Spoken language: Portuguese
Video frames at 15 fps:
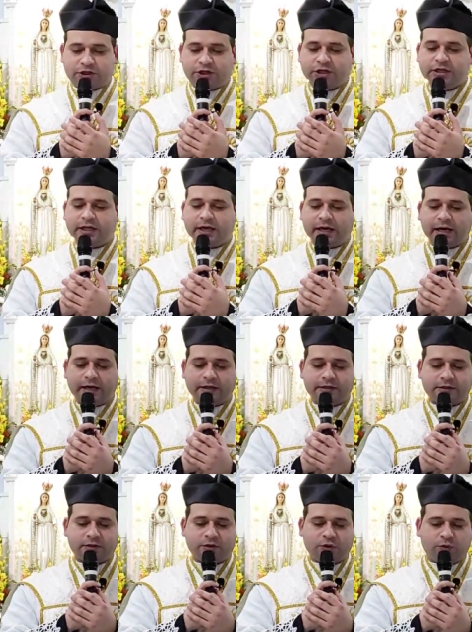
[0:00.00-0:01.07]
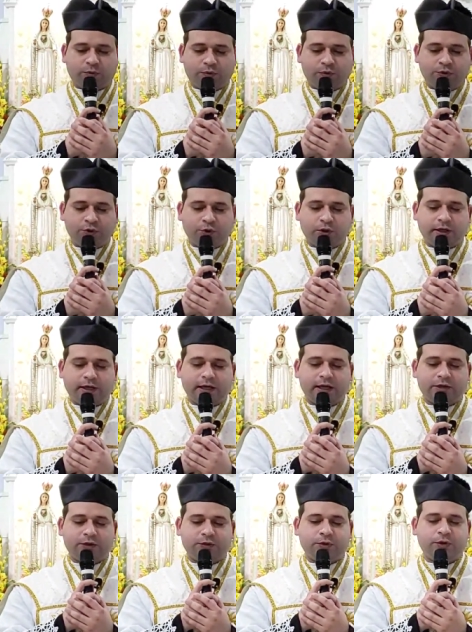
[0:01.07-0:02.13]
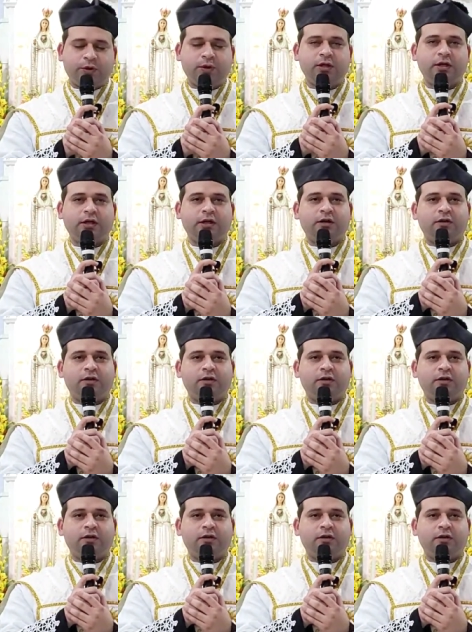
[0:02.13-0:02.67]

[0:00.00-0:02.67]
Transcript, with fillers: A ti que és do mundo o Criador,